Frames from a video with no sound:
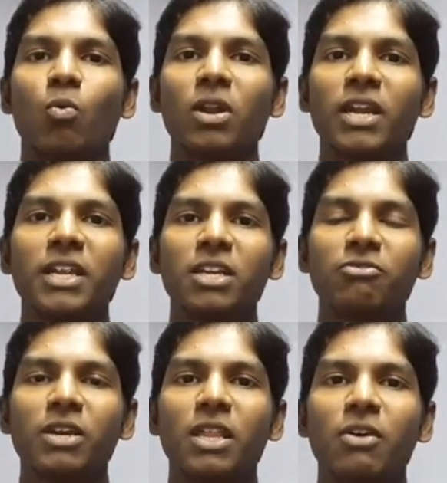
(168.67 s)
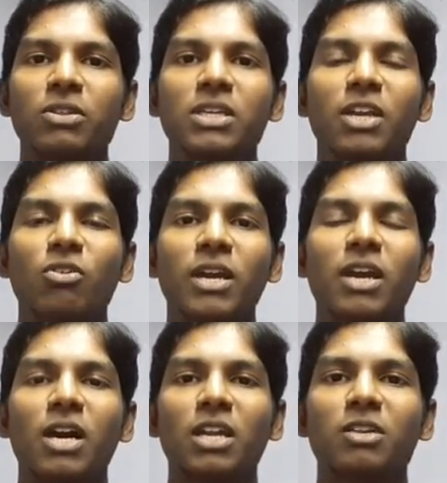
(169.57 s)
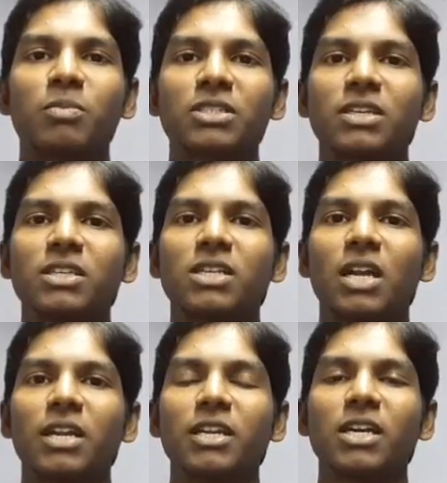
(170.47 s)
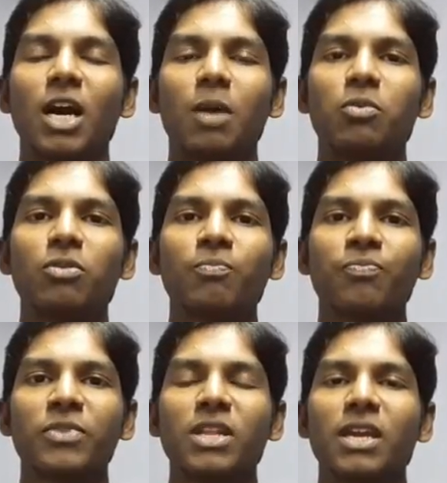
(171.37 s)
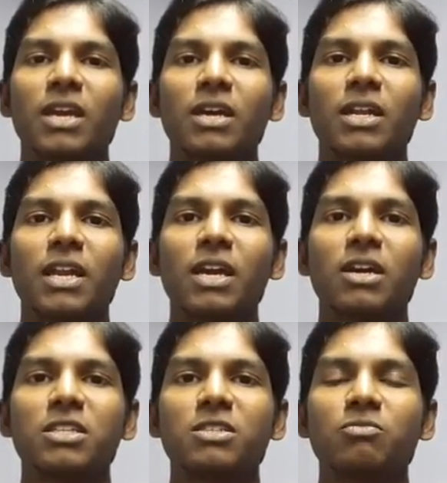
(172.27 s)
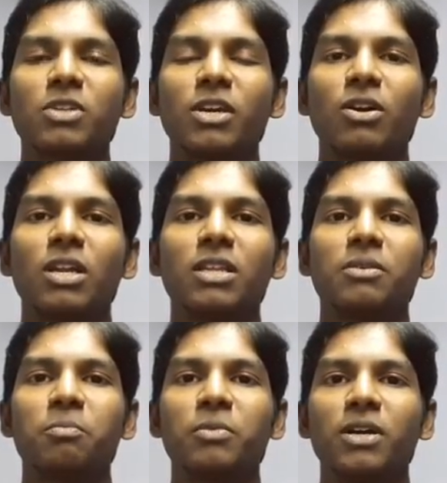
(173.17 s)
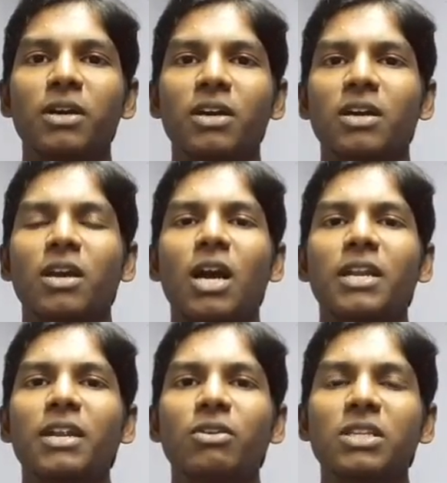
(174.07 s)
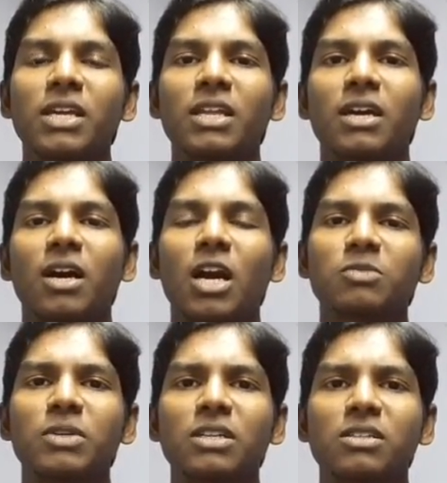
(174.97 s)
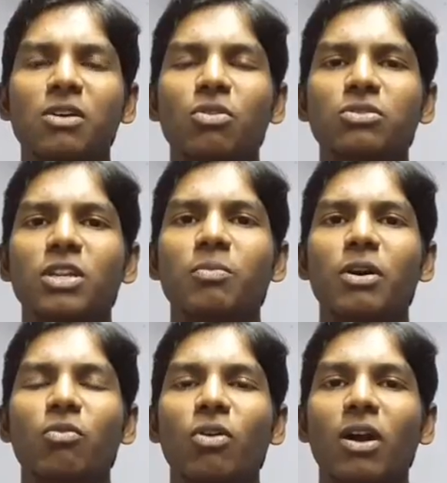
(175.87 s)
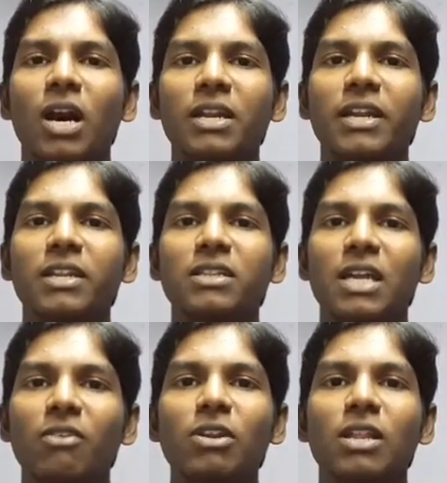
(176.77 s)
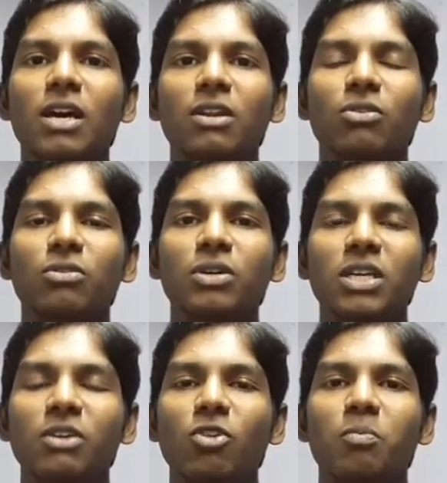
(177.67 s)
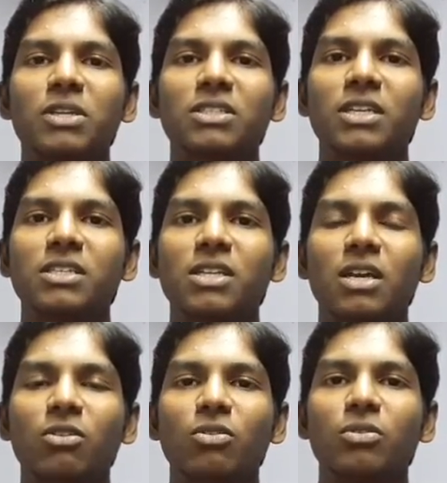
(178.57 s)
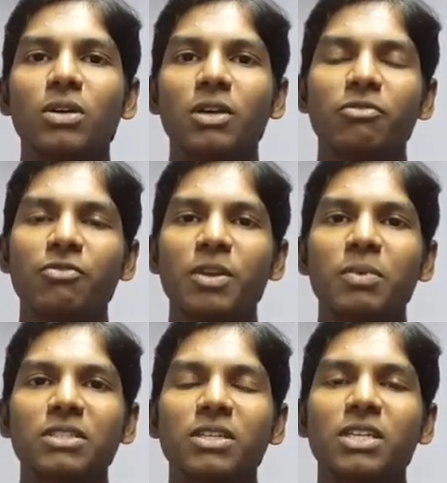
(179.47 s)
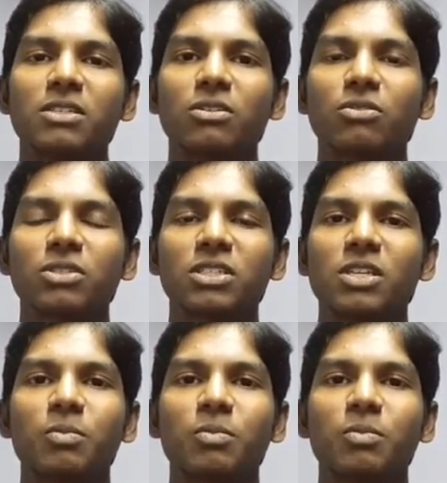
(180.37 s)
ஒன் நைன்ட்டி ஃபைவ் தான் வந்து என்னுடைய ஹண்ட்ரட் பர்சன்டேஜ் ஹார்ட் ரேட் அப்போது நீங்கள் நிறையா ஜிம்லேயோ அல்லது ஹார்ட் ரேட் வந்து ஹாஸ்பிட்டல்ஸில் கூட சொல்லியிருப்பாங்க உங்கள் ஹார்ட் ரேட் இந்த லெவலில் தான் இருக்கணும் இவ்வளோ பர்சன்டேஜ் தான் இருக்கணும் ஃபிஃப்டி பர்சன்டேஜ் இருக்கணும் சிக்ஸ்டி